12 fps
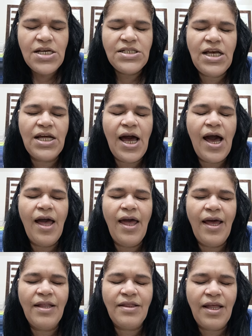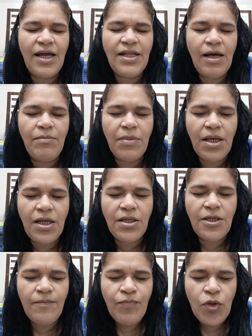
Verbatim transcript: será eternamente.